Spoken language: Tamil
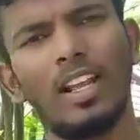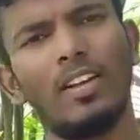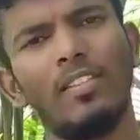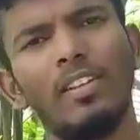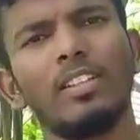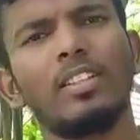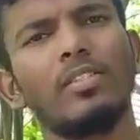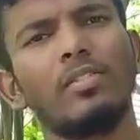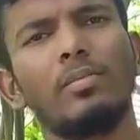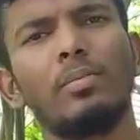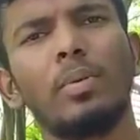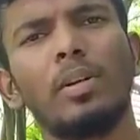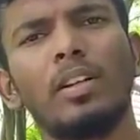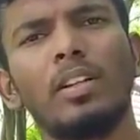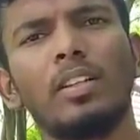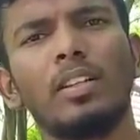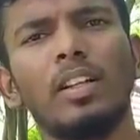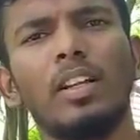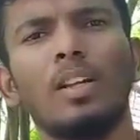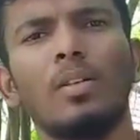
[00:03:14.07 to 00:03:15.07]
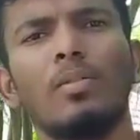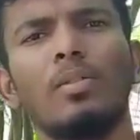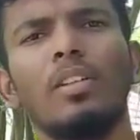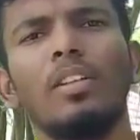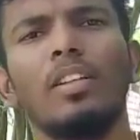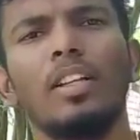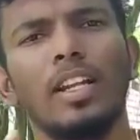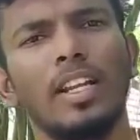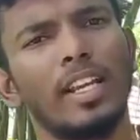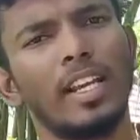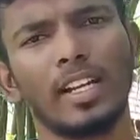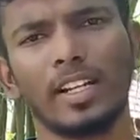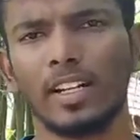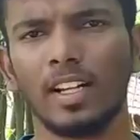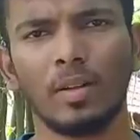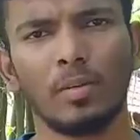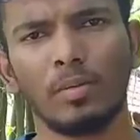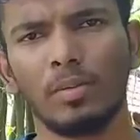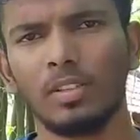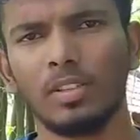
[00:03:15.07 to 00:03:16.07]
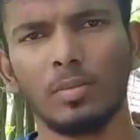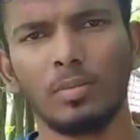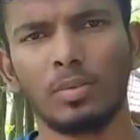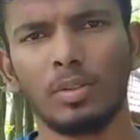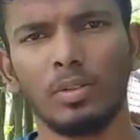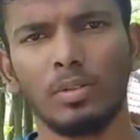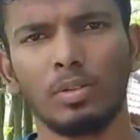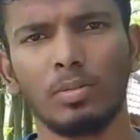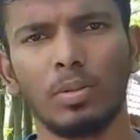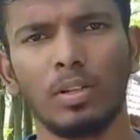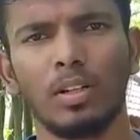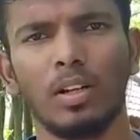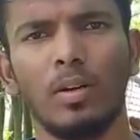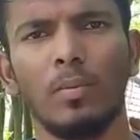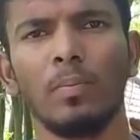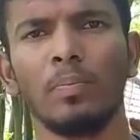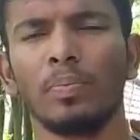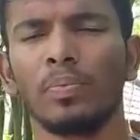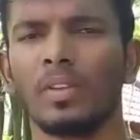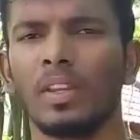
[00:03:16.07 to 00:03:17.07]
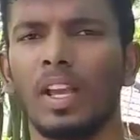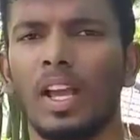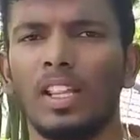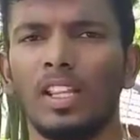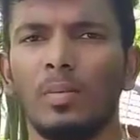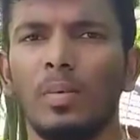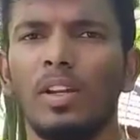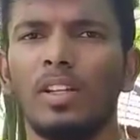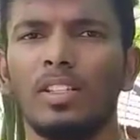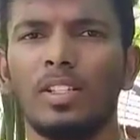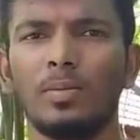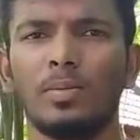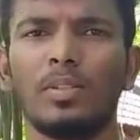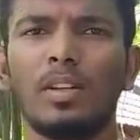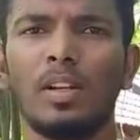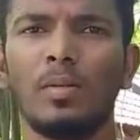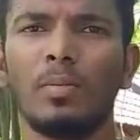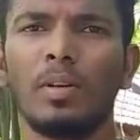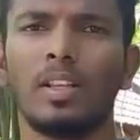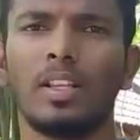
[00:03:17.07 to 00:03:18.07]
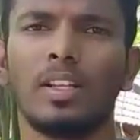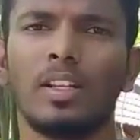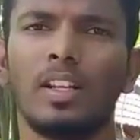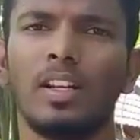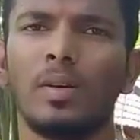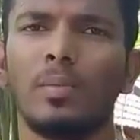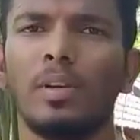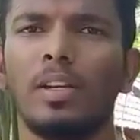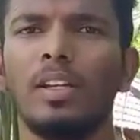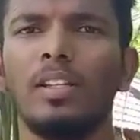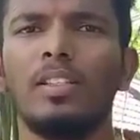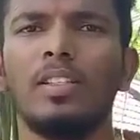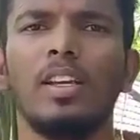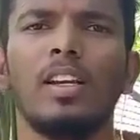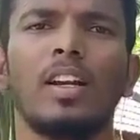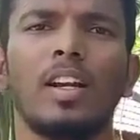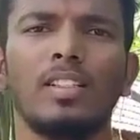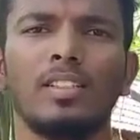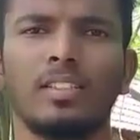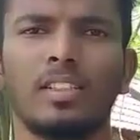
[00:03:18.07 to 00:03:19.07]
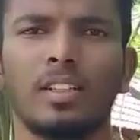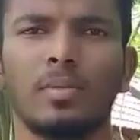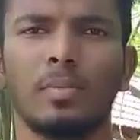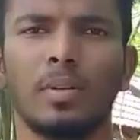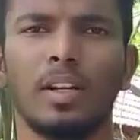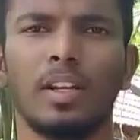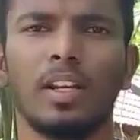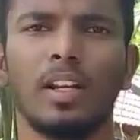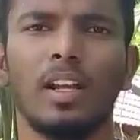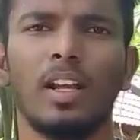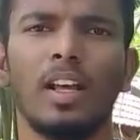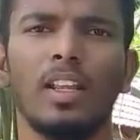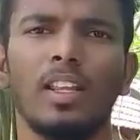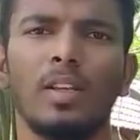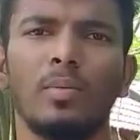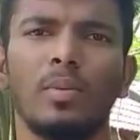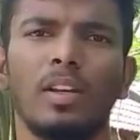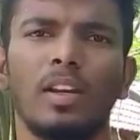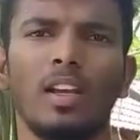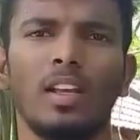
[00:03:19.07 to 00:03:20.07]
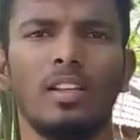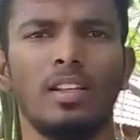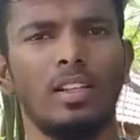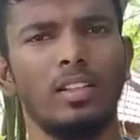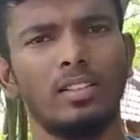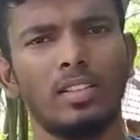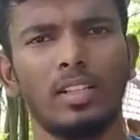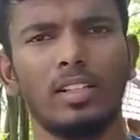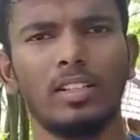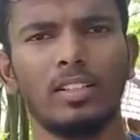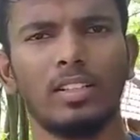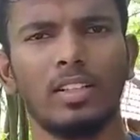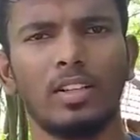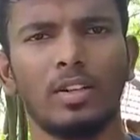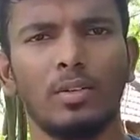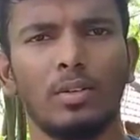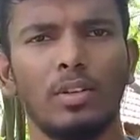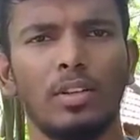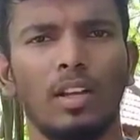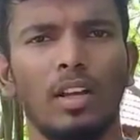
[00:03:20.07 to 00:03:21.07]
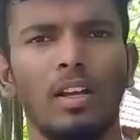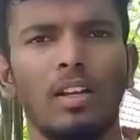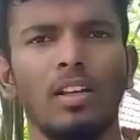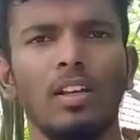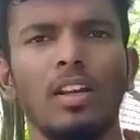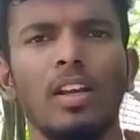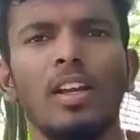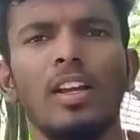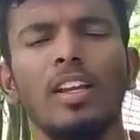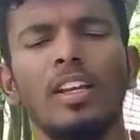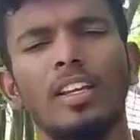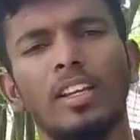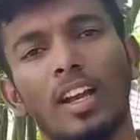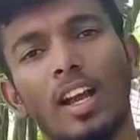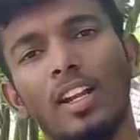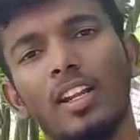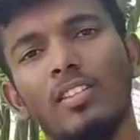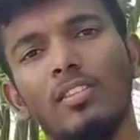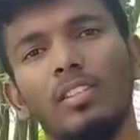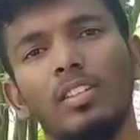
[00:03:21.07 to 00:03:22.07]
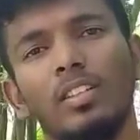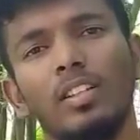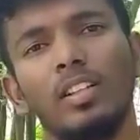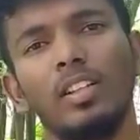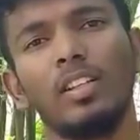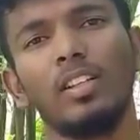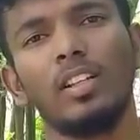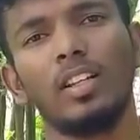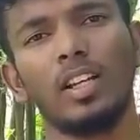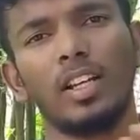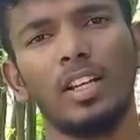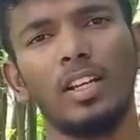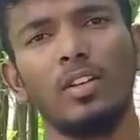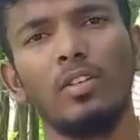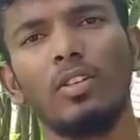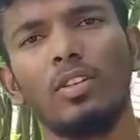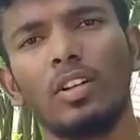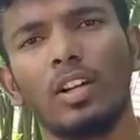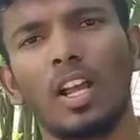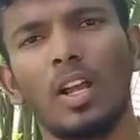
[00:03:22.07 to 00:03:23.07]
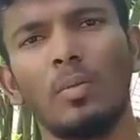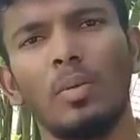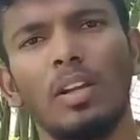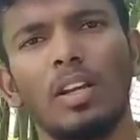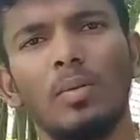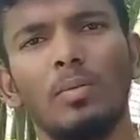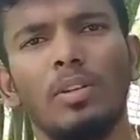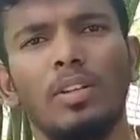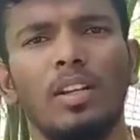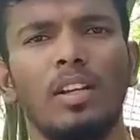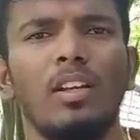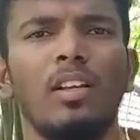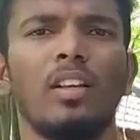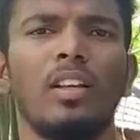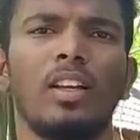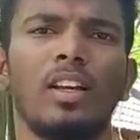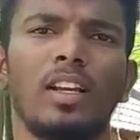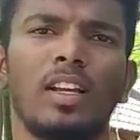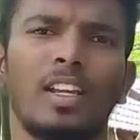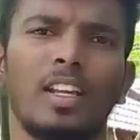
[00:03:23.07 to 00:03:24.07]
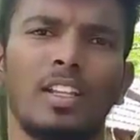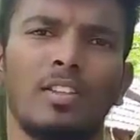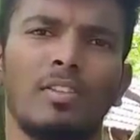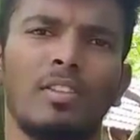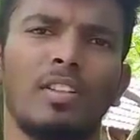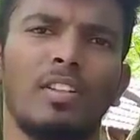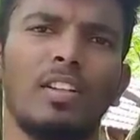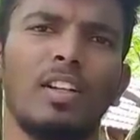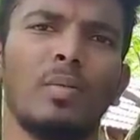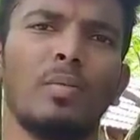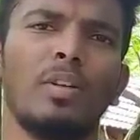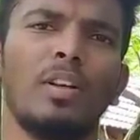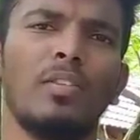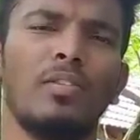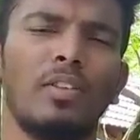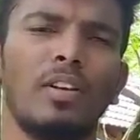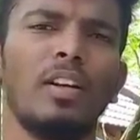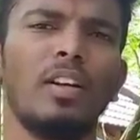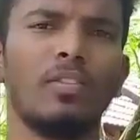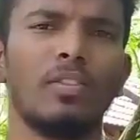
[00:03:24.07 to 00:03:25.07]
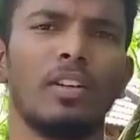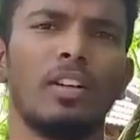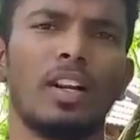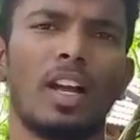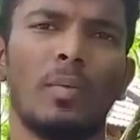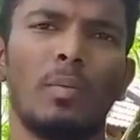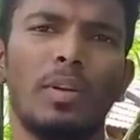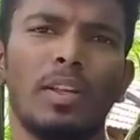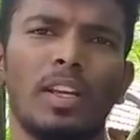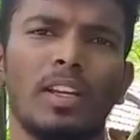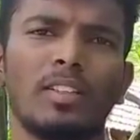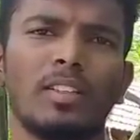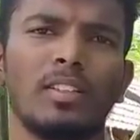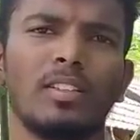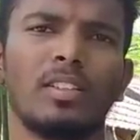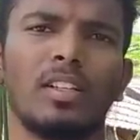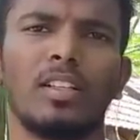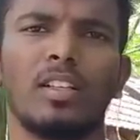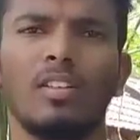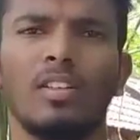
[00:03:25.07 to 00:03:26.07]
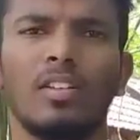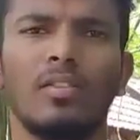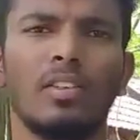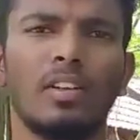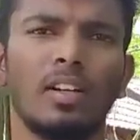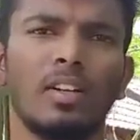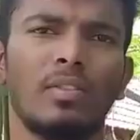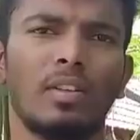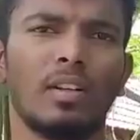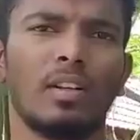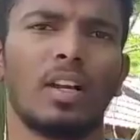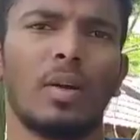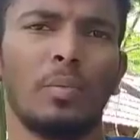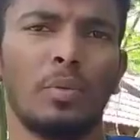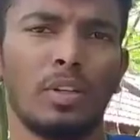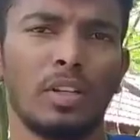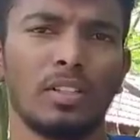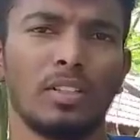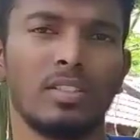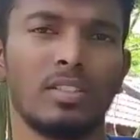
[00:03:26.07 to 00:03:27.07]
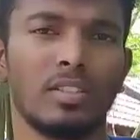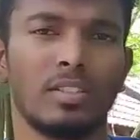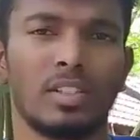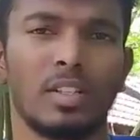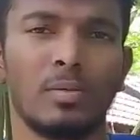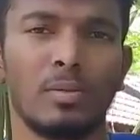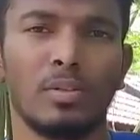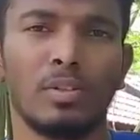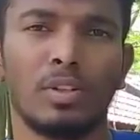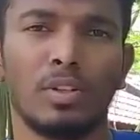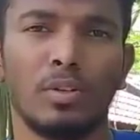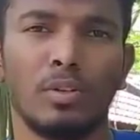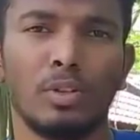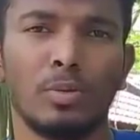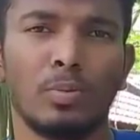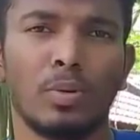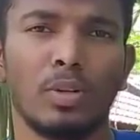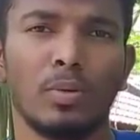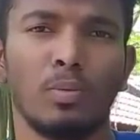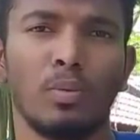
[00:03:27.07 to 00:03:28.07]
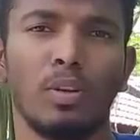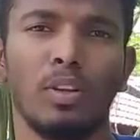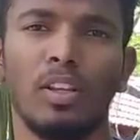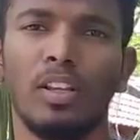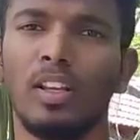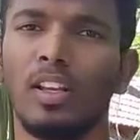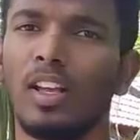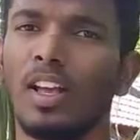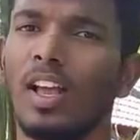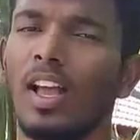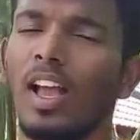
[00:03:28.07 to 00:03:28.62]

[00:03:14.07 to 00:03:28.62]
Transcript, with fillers: லெவல் ஷிஃப்ட் பண்ணுறதுக்குனே நம்ம வந்து டெடிக்கேட்டடாக வந்து சிப்ஸ் யூஸ் பண்ணலாம் அந்த மாதிரி சிப்ஸ்லாம் பார்த்திங்கன்னா நம்ம ஈஸியாக கன்ஸ்ட்ரக்ட் பண்ணிக்கலாம் அதே மாதிரி அது சென்னு சர்க்கியூட் தான் ஆனால் வந்துட்டு இதில் என்ன ஒரு ட்ராபேக் அப்படின்னா இதை வந்துட்டு நம்ம டிஃப்ரெண்ட் டிஃப்ரெண்ட் அப்ளிகேஷன்ஸ் அதாவது டிஃப்ரெண்ட் டிஃப்ரெண்ட் கம்யூனிகேஷன் சிஸ்டம் வந்துட்டு யூஸ் பண்ணும்போது